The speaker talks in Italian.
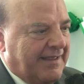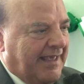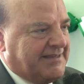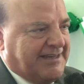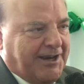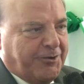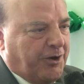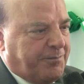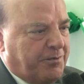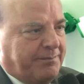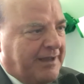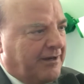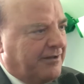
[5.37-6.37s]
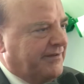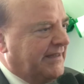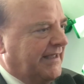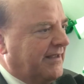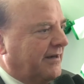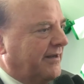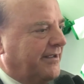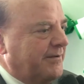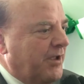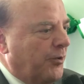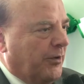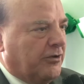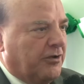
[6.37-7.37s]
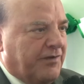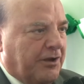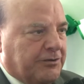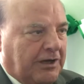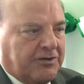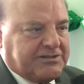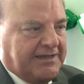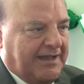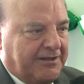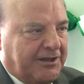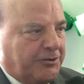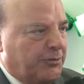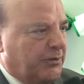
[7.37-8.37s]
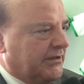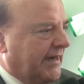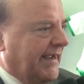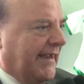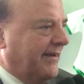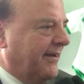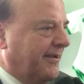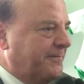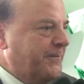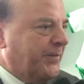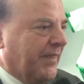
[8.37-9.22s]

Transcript: e sarà ancora più bello vederli quando vengono allo stadio a due o tre anni